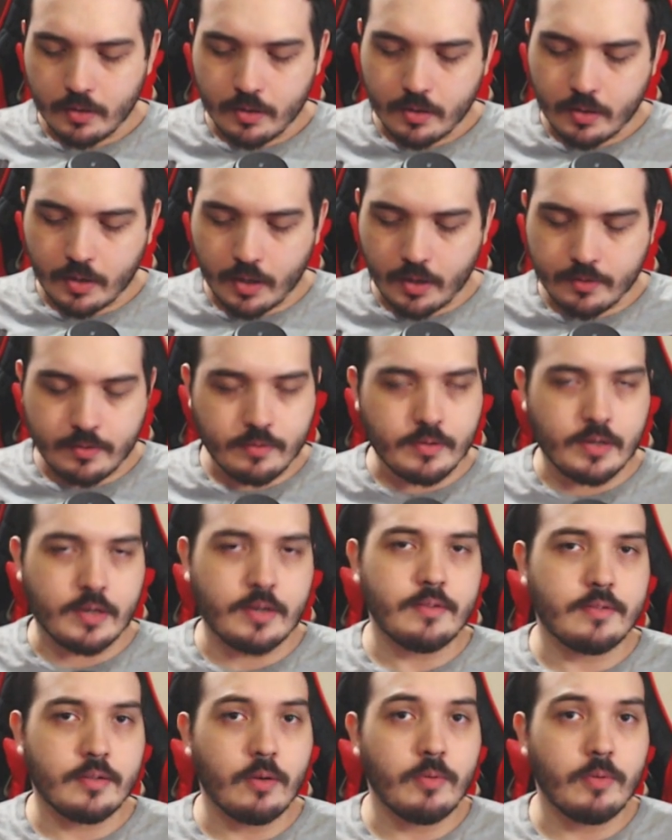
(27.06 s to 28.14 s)
a recente
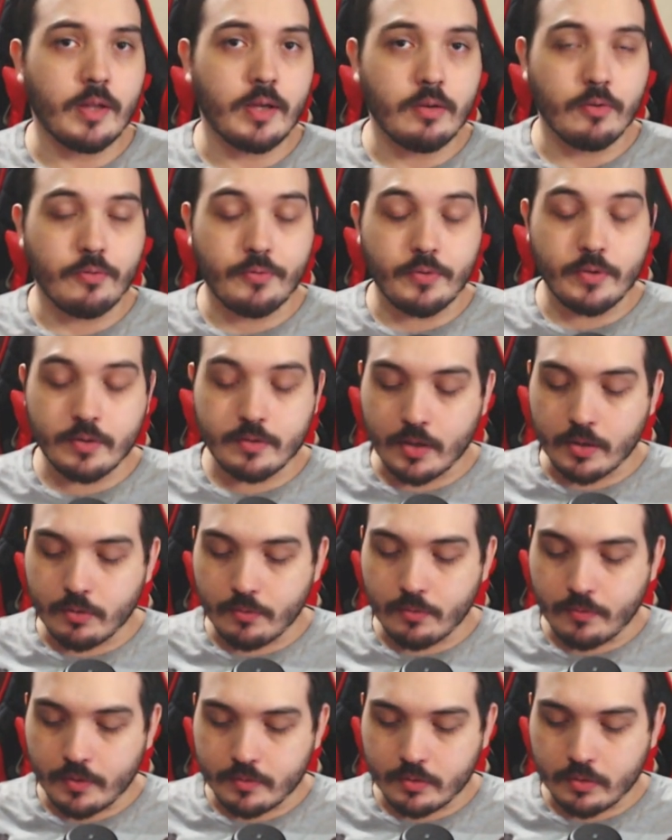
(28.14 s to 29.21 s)
aquisição né, que eu fiz aí
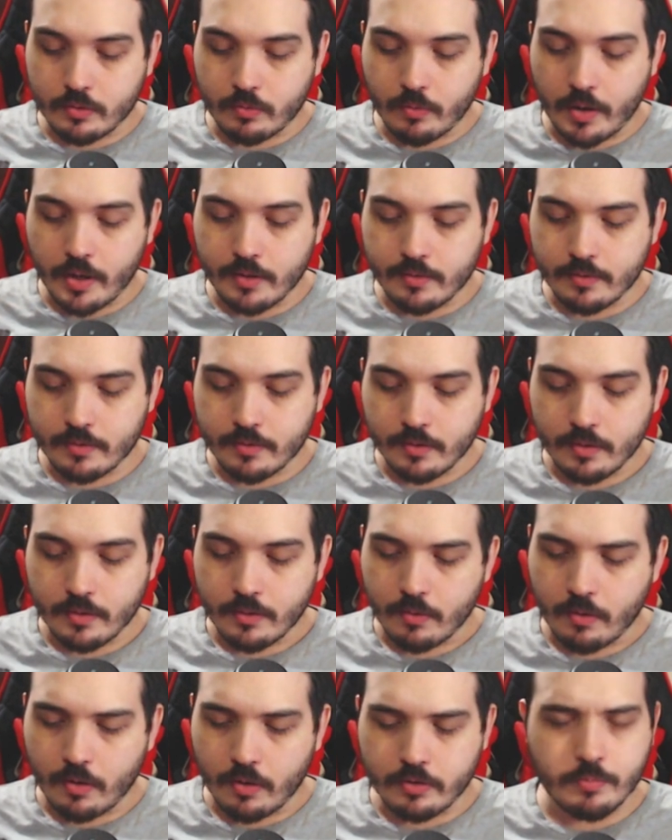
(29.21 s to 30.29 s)
do Vest Tranks
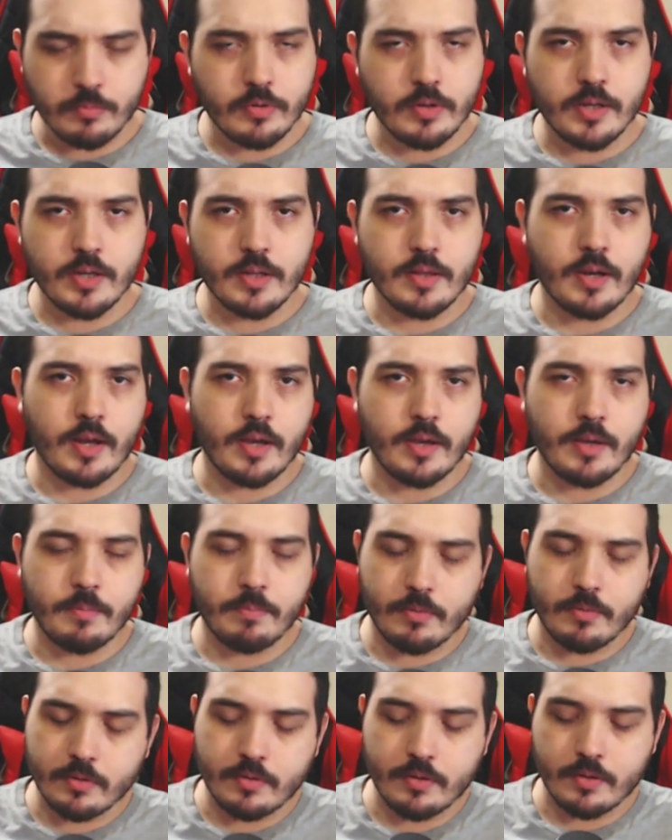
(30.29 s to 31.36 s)
ótimo líder aí,
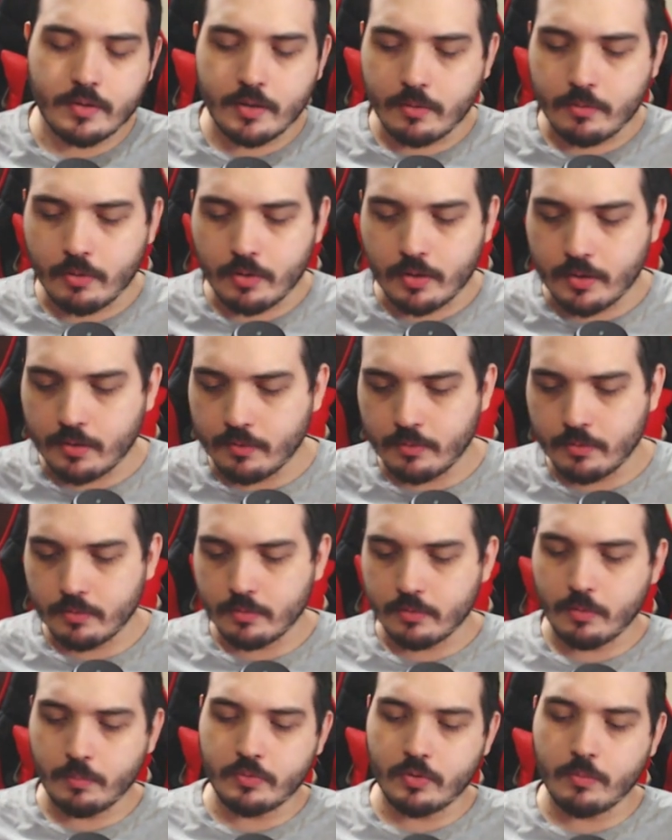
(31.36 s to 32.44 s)
pô, você tem uma
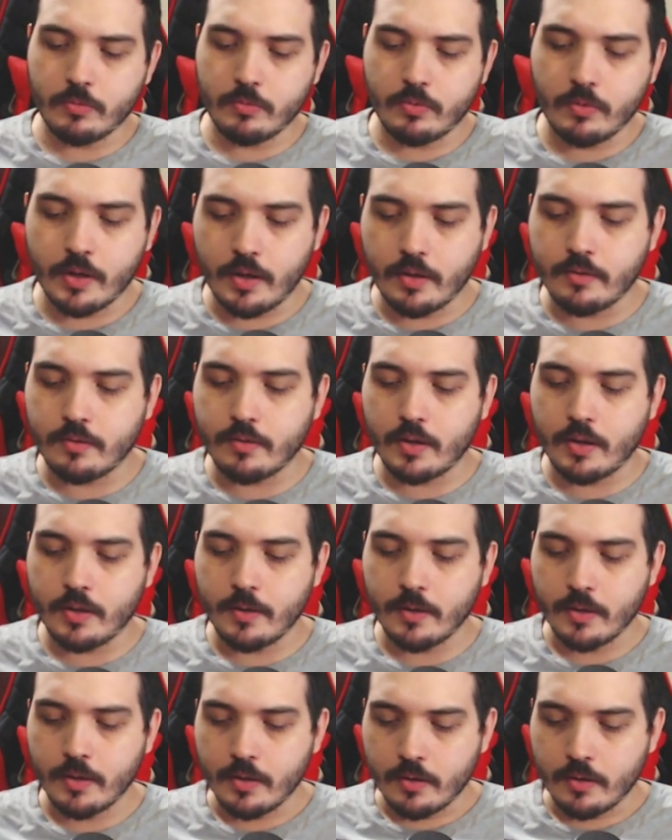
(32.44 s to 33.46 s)
opção muito grande aí